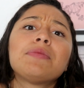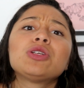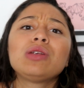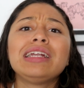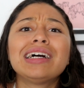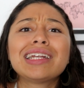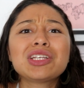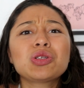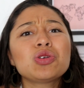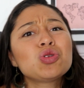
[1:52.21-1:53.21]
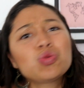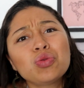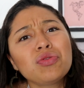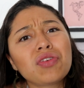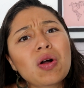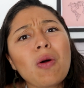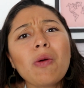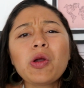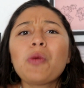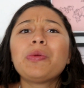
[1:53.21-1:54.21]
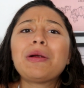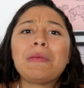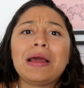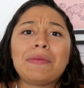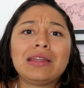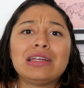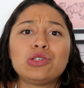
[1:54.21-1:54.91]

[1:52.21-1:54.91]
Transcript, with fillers: mas Juliana, é só chuva, qual que é o problema da